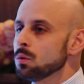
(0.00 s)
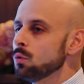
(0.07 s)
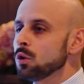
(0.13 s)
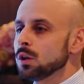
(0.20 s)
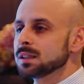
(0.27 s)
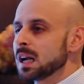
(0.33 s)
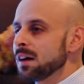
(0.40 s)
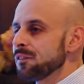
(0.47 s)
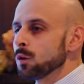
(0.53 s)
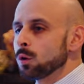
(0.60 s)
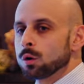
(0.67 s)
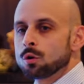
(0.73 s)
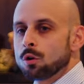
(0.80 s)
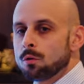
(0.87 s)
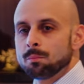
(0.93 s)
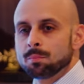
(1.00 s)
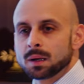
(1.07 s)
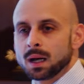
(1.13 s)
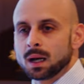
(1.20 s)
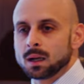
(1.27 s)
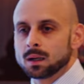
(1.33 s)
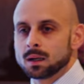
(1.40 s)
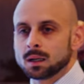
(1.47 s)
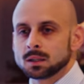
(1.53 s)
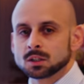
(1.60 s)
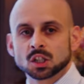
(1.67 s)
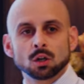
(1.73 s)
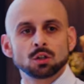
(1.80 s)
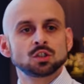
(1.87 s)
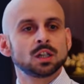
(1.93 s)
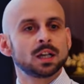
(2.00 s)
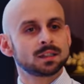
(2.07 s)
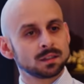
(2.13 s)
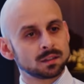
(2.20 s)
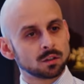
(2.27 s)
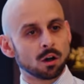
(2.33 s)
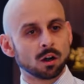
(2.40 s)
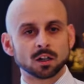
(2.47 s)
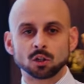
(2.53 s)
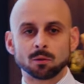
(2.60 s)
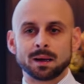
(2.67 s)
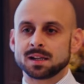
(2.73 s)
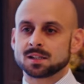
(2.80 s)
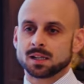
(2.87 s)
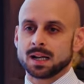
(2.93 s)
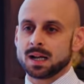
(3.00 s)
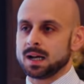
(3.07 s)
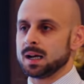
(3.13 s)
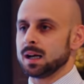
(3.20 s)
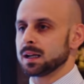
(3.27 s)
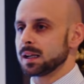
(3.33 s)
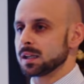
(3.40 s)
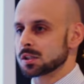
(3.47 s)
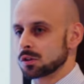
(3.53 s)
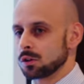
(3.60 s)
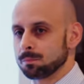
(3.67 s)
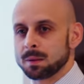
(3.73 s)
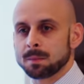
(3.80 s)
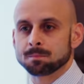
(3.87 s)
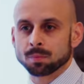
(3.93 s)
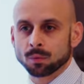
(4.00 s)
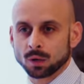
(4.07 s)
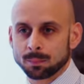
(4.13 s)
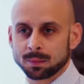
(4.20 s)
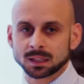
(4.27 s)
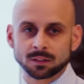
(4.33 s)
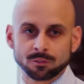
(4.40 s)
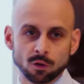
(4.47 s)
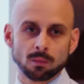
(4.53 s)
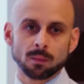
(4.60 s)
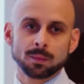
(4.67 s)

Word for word: uno il traffico lo compra, se oggi è TikTok domani sarà, che ne so, Pippo, la piattaforma